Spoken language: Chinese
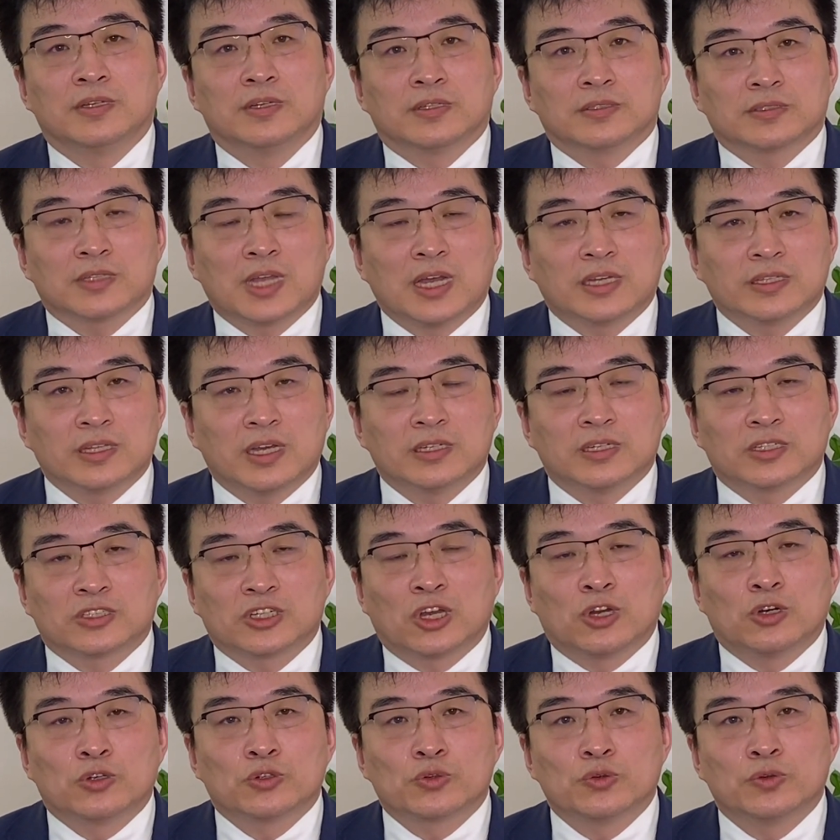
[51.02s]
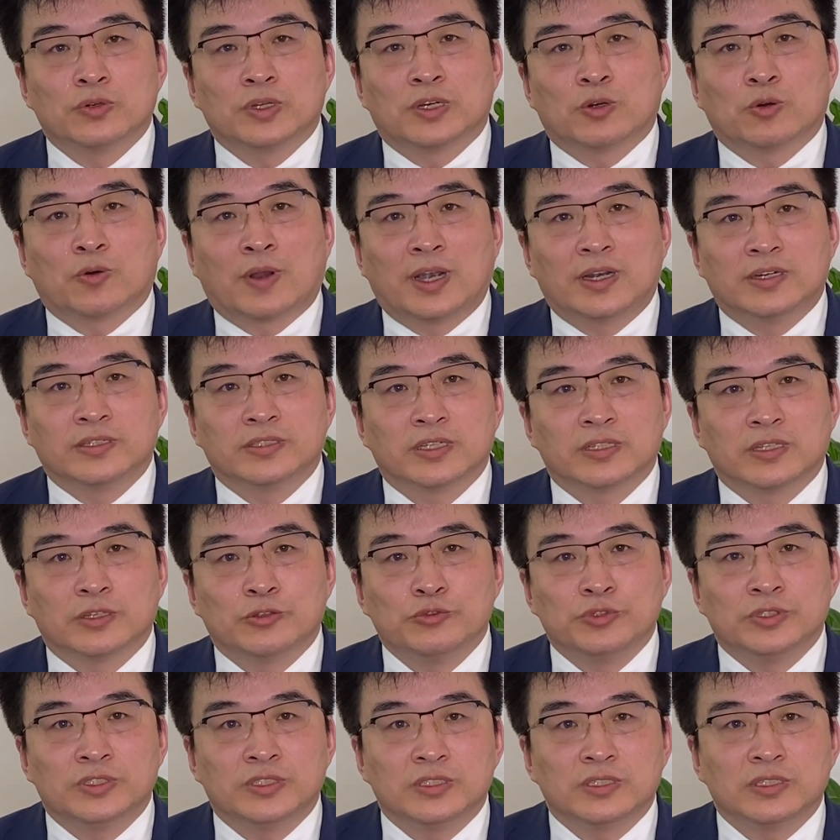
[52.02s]
大大的超出了华尔街的
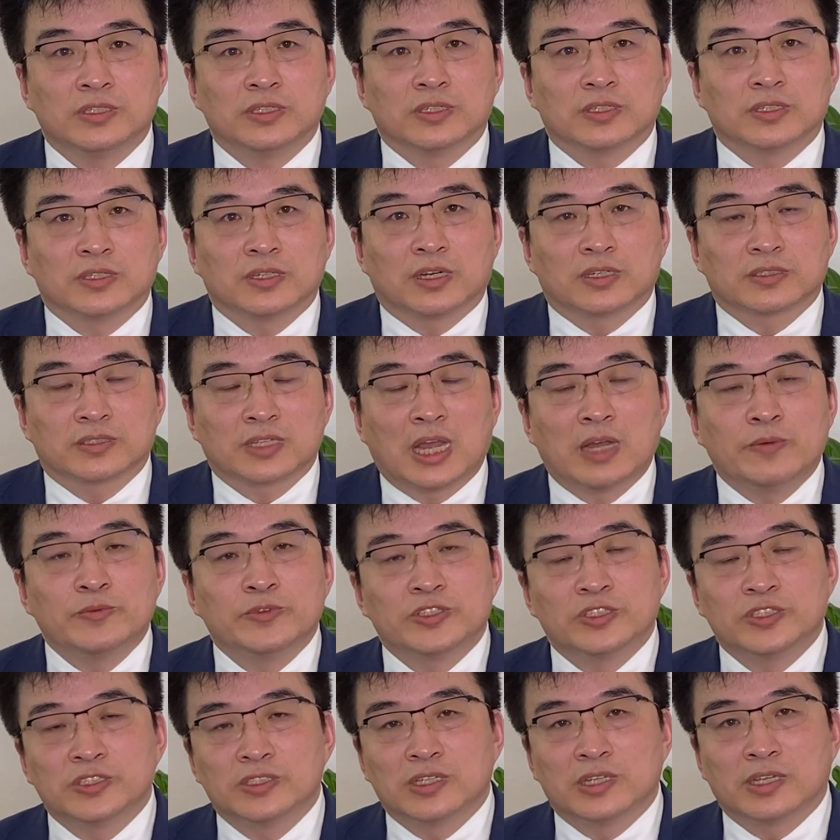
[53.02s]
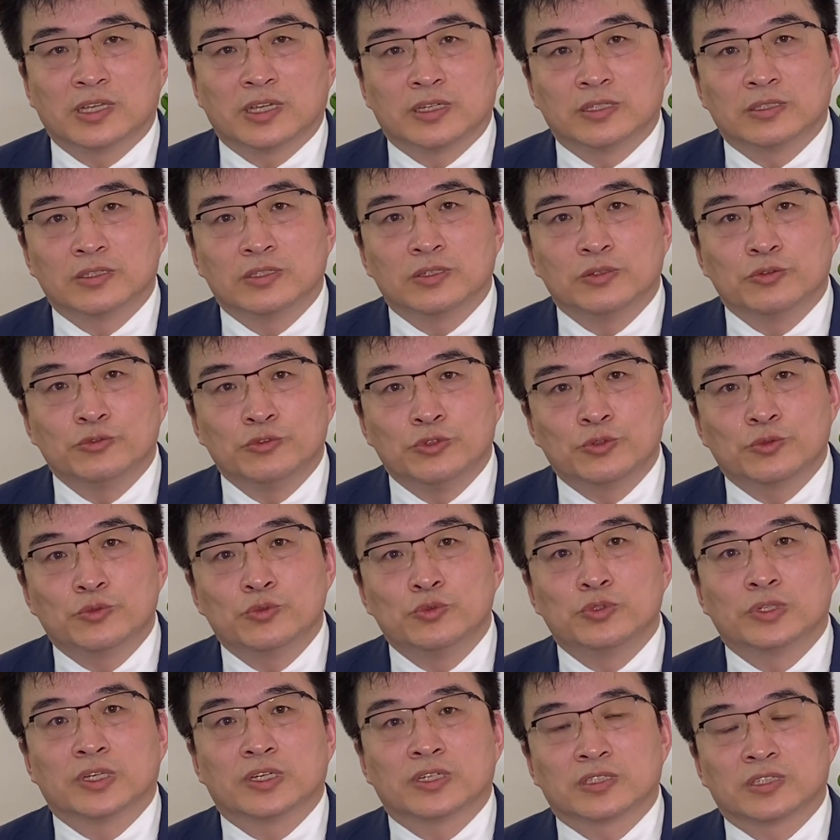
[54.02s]
预计，他们之前预
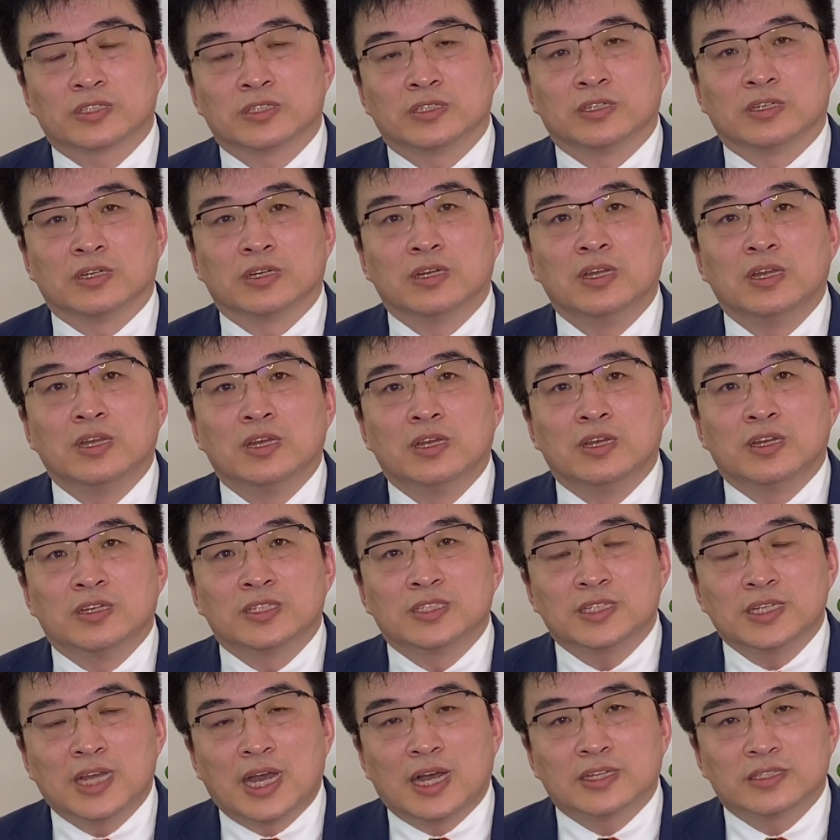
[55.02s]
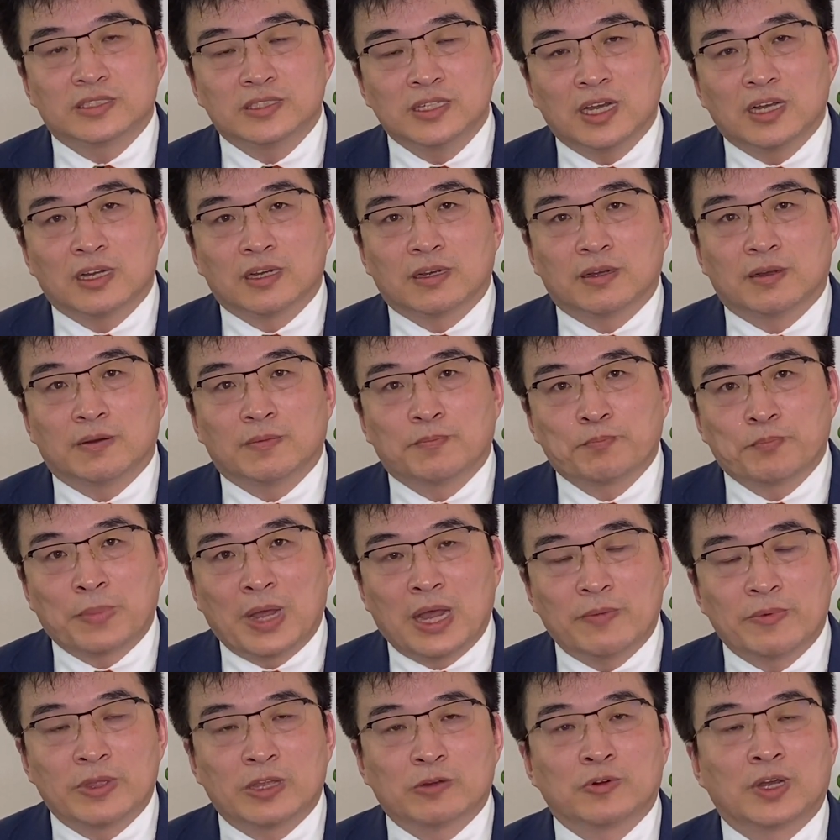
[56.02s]
估的是下降
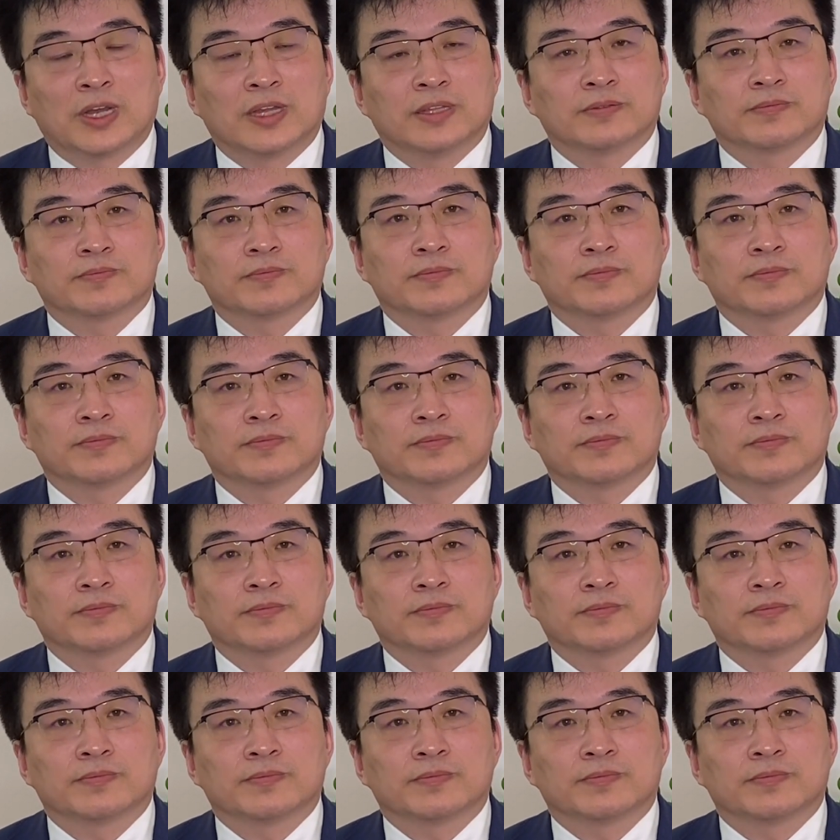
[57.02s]
八百万。